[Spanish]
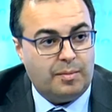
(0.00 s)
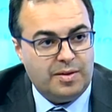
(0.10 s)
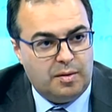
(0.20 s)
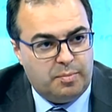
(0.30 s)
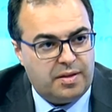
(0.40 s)

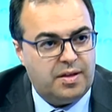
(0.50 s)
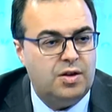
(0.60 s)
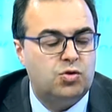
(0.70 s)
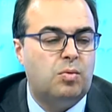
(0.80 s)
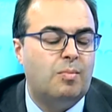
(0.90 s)
también del PC
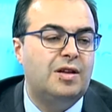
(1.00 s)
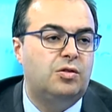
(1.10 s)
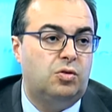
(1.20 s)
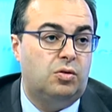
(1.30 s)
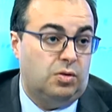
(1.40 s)
en su
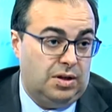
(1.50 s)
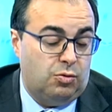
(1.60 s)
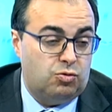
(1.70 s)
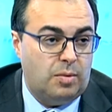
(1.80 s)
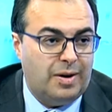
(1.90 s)
momento,
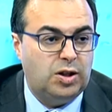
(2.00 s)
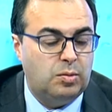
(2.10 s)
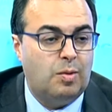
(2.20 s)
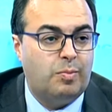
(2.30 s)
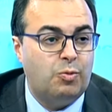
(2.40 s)
incluso del
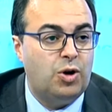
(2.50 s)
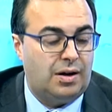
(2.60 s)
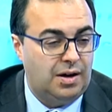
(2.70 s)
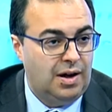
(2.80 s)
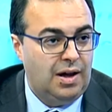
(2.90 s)
Partido Popular,